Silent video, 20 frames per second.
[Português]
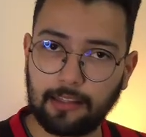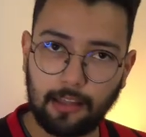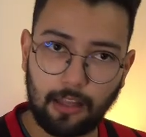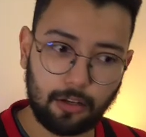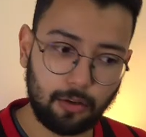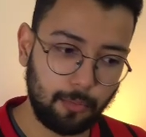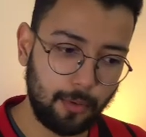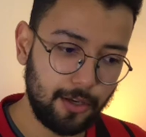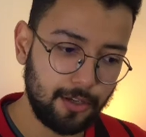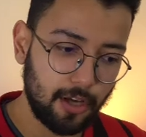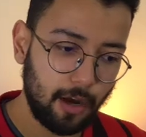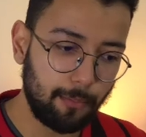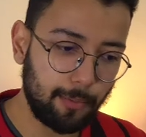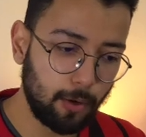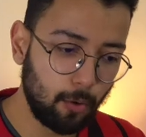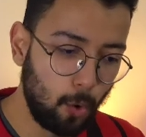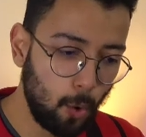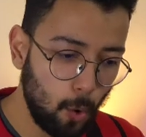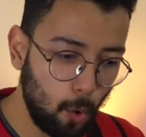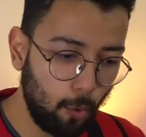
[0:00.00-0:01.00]
lá no mês de
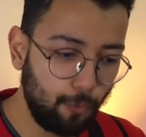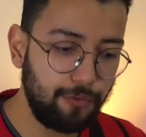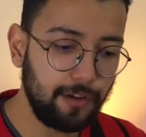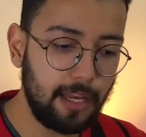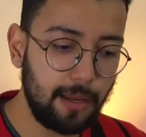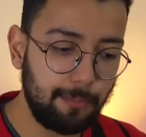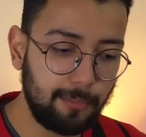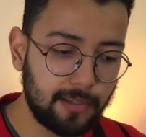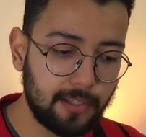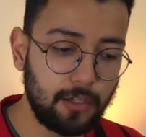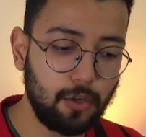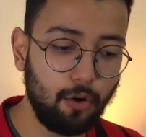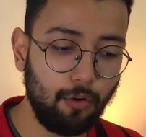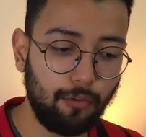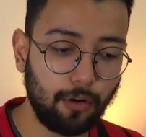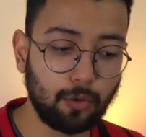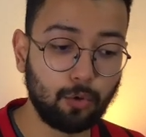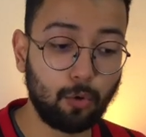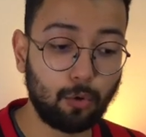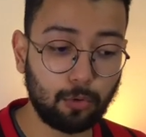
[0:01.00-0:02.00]
abril, o Felipe
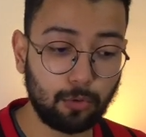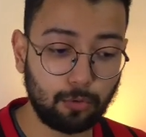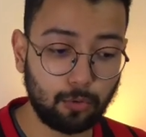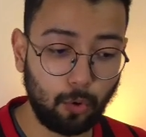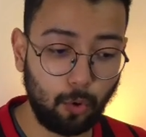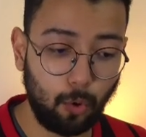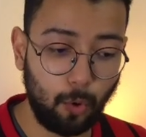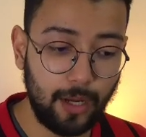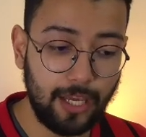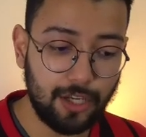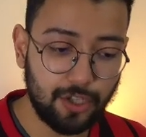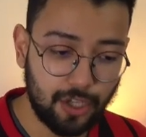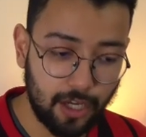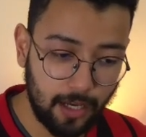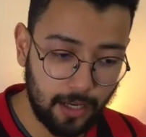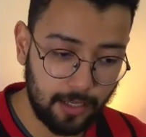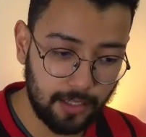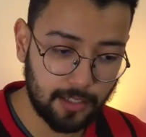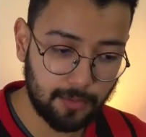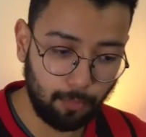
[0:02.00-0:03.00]
Silva, do, do
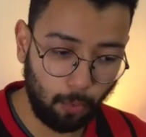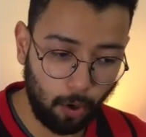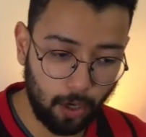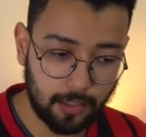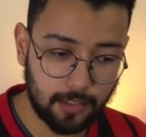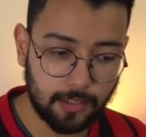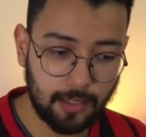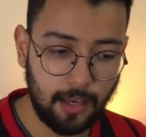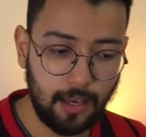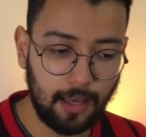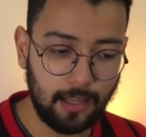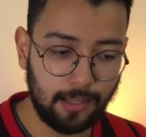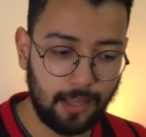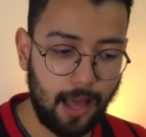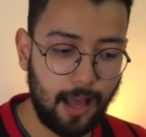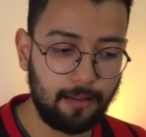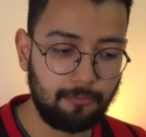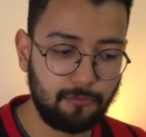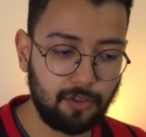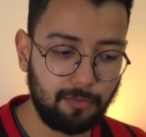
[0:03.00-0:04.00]
IG Esportes,
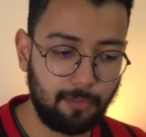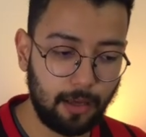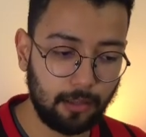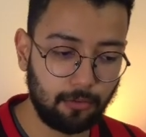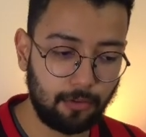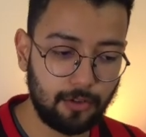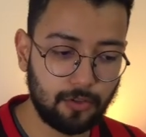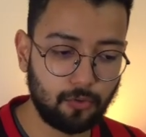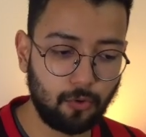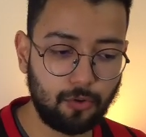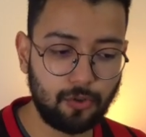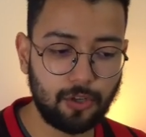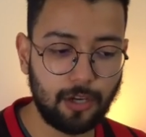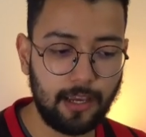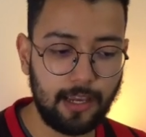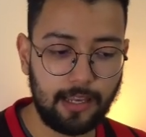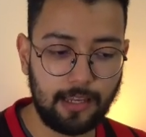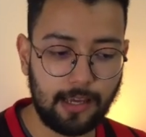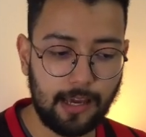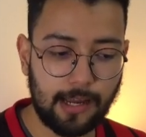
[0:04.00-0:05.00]
lá de Belo Horizonte,
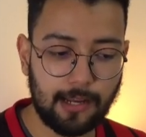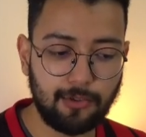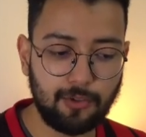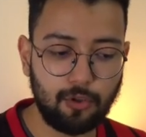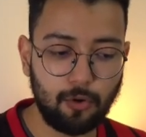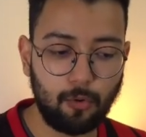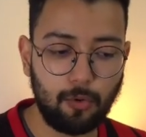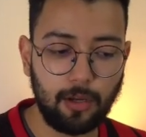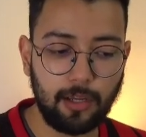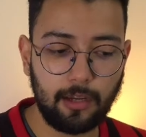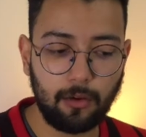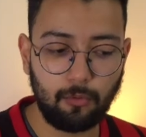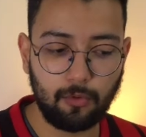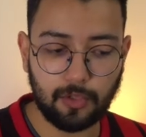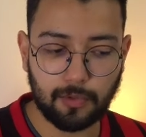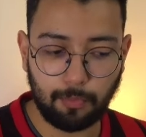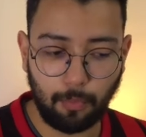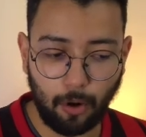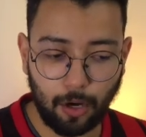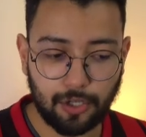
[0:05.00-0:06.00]
ele garantiu que o
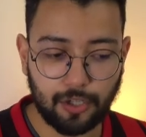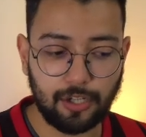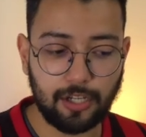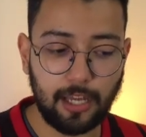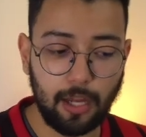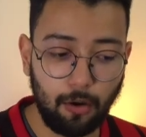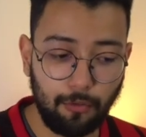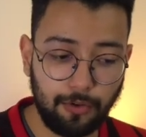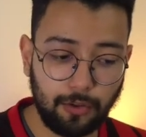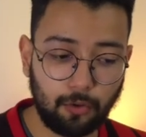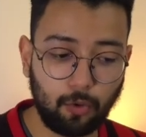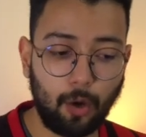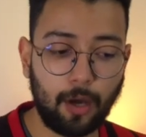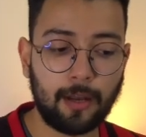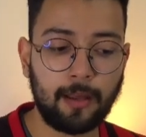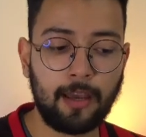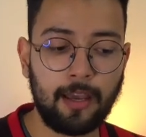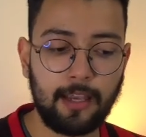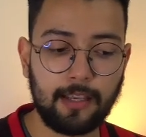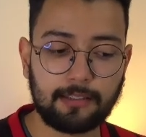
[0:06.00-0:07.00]
esporte e o
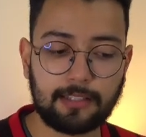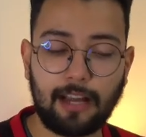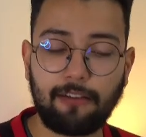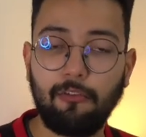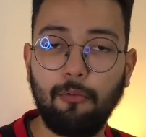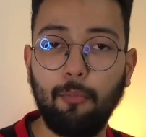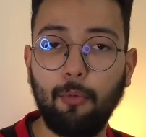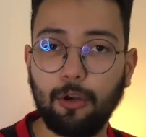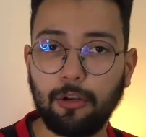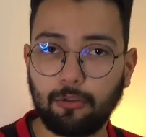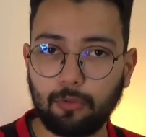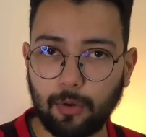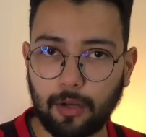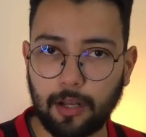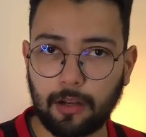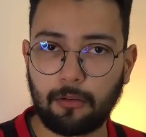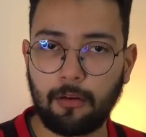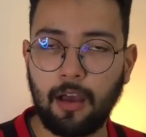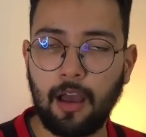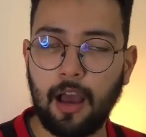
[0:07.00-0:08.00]
Vitória estavam
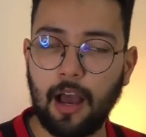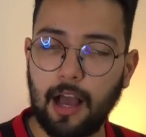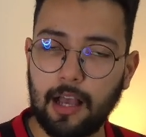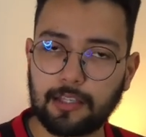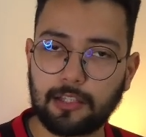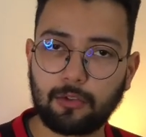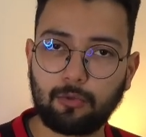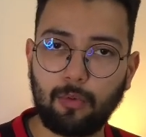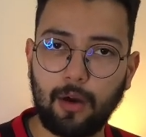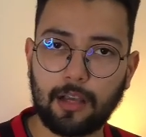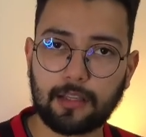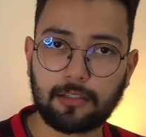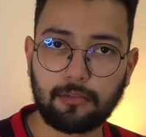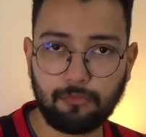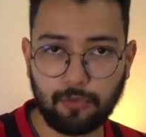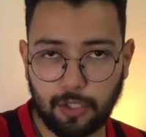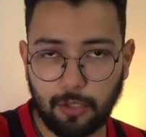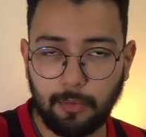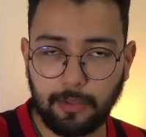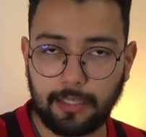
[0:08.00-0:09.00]
monitorando a
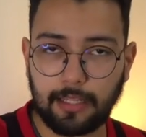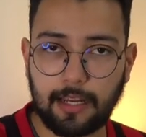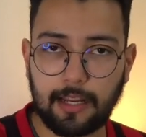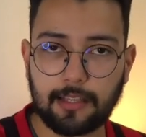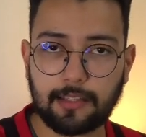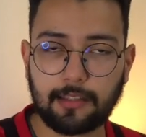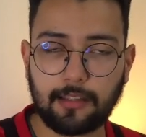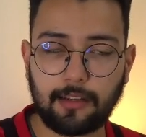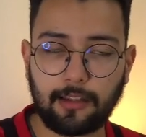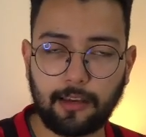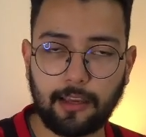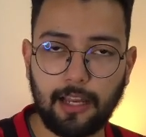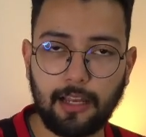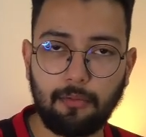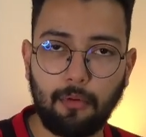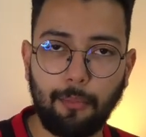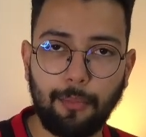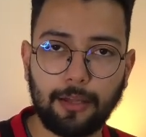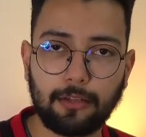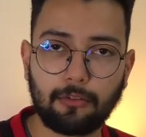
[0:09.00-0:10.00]
situação, tinham interesse né, naquele
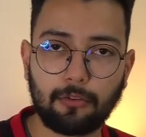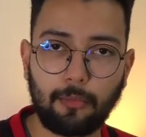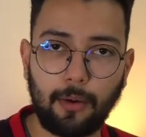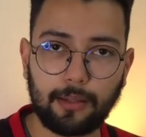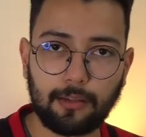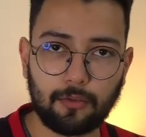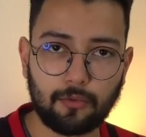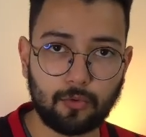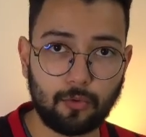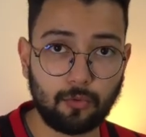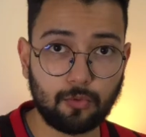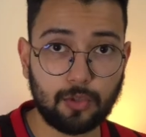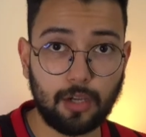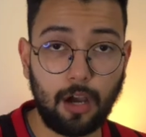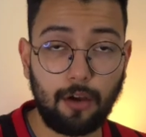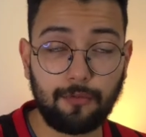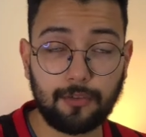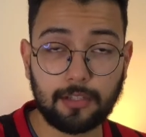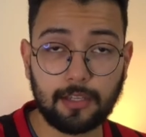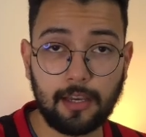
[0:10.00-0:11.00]
momento no Matheus
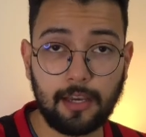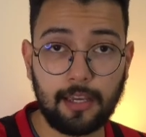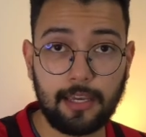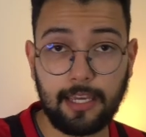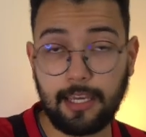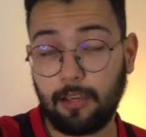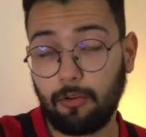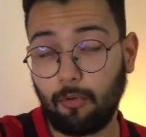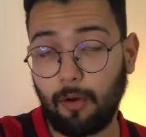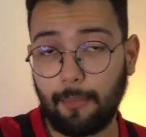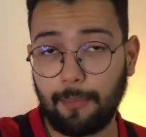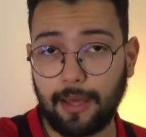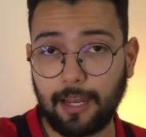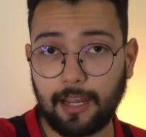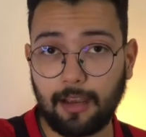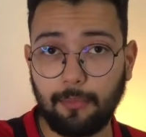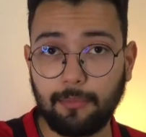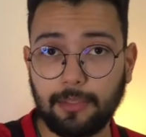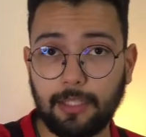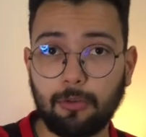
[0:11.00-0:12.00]
Gonçalves e o
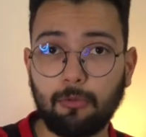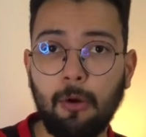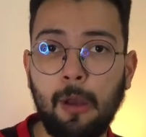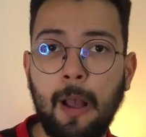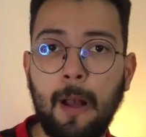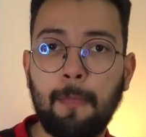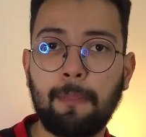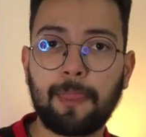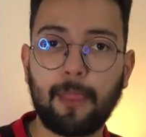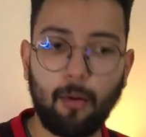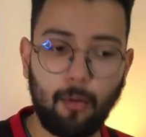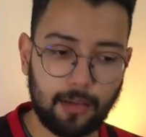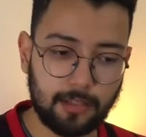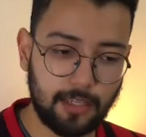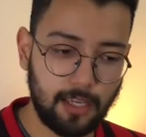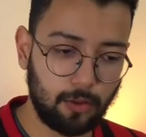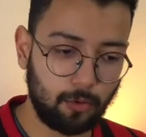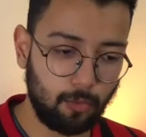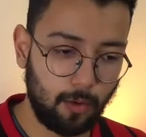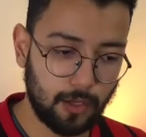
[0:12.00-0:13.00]
América Mineiro não
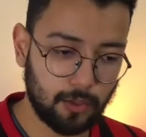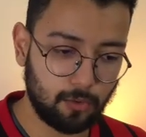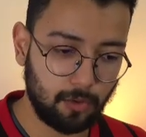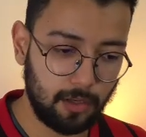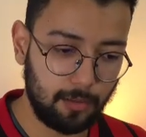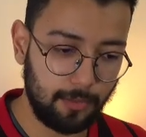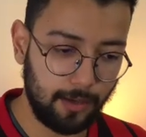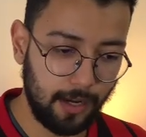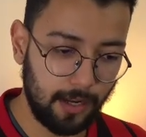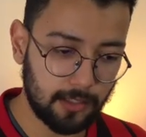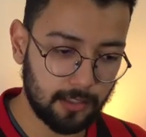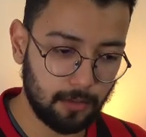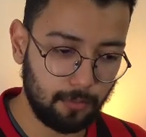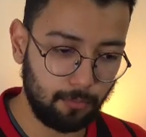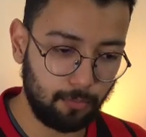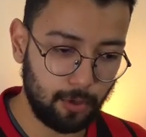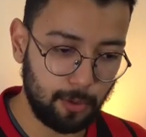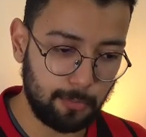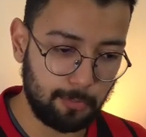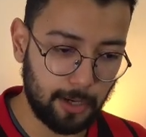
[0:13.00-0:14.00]
aceitou a sua liberação
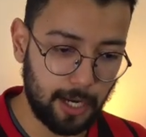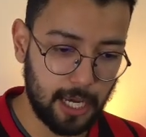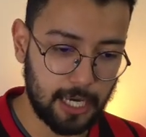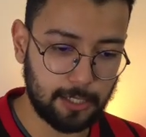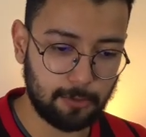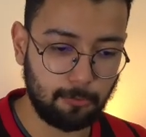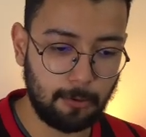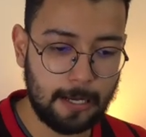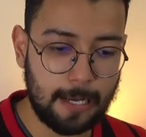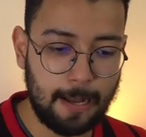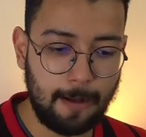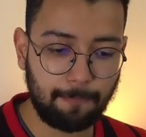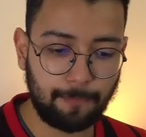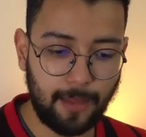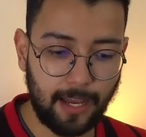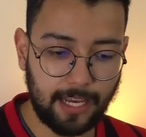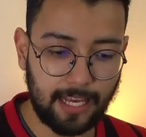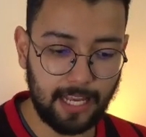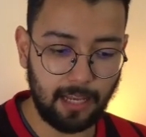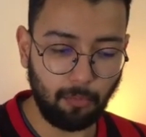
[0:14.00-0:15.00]
por empréstimo
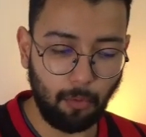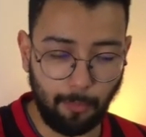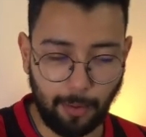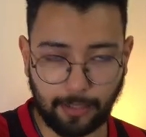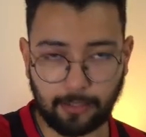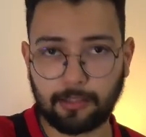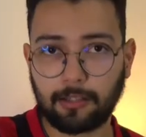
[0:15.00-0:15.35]
naquele momento.